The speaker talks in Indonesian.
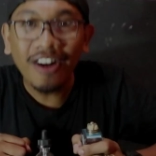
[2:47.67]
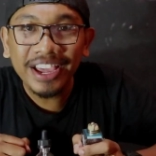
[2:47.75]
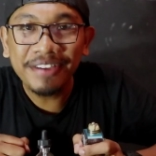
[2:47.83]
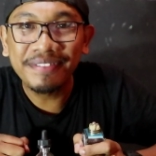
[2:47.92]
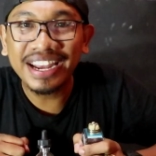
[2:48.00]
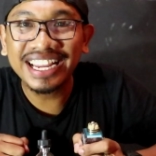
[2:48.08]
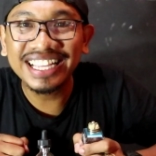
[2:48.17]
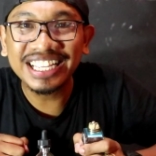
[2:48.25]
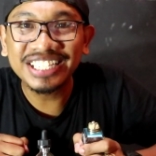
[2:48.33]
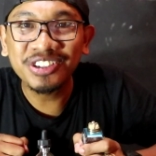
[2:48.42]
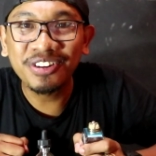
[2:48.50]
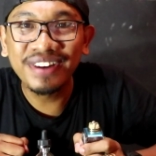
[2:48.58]
Oke, mari
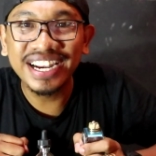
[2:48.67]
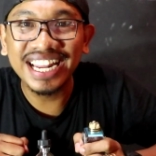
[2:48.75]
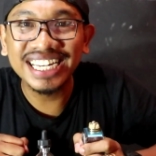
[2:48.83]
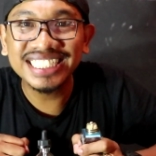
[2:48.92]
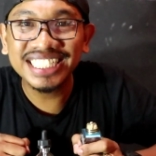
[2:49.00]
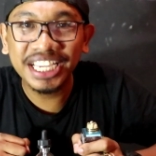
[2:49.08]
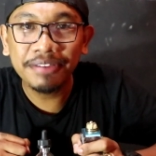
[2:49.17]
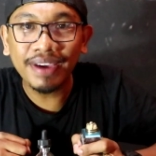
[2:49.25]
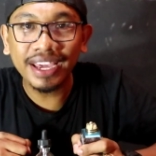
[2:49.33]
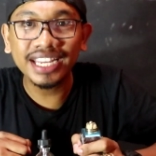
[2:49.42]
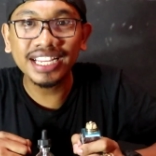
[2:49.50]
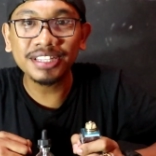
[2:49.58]
kita coba dari segi
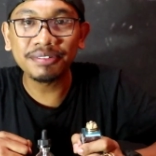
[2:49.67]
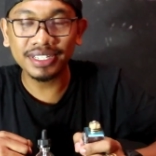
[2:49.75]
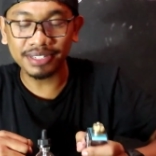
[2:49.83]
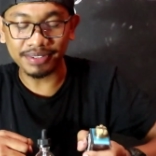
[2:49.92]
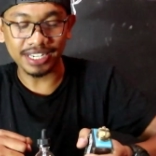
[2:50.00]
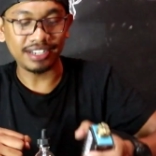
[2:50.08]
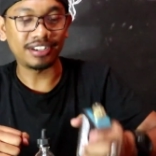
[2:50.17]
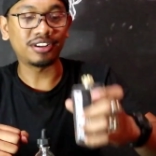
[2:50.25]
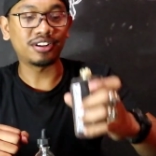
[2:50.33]
pairingnya teman-teman.